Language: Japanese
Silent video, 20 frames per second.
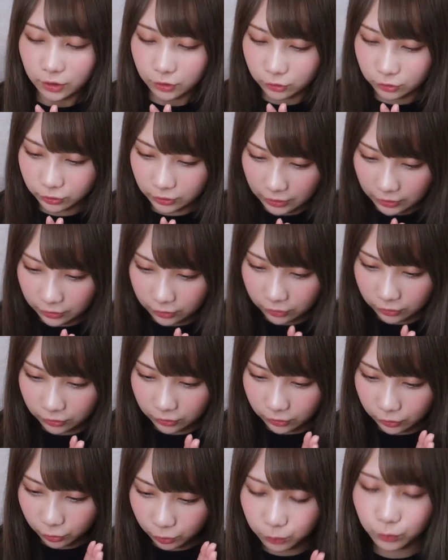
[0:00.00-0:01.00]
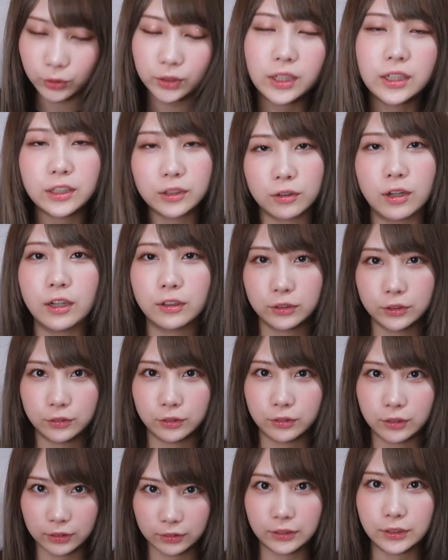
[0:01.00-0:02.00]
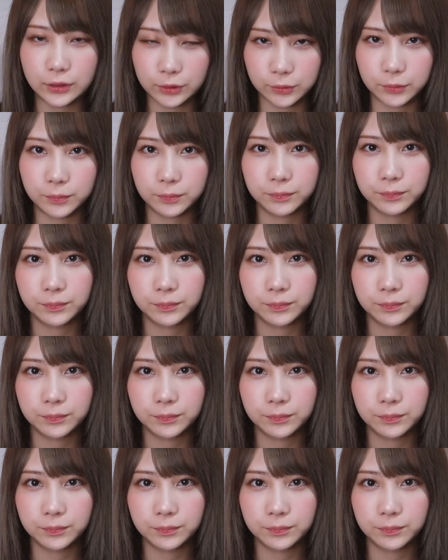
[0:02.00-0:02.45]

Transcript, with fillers: くれる思いやりのある人なんですよ